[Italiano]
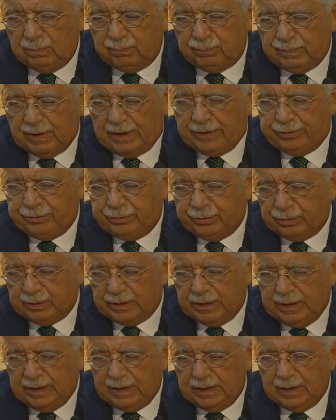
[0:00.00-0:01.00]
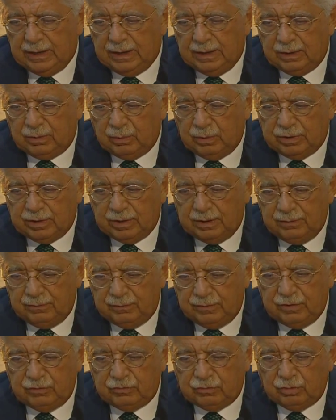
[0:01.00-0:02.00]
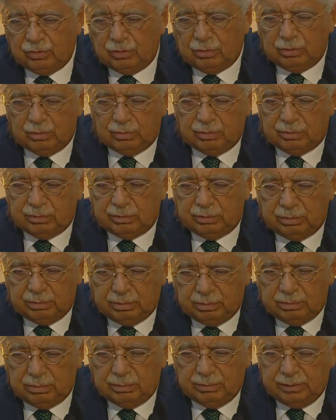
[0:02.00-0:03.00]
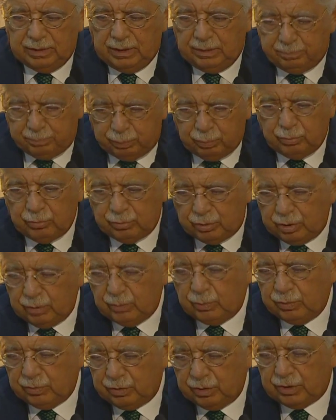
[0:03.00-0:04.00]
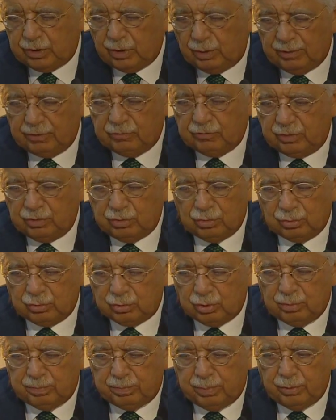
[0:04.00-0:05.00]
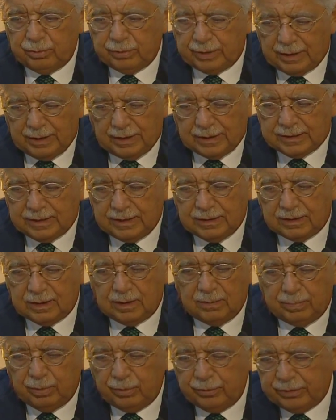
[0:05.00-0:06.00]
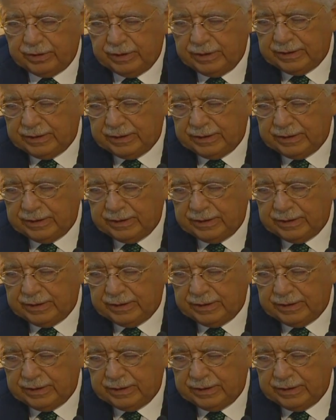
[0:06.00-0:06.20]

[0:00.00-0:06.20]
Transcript: fatto che eh, questo edificio, eh, nel punto in cui si trova, cioè all'altezza del ponte di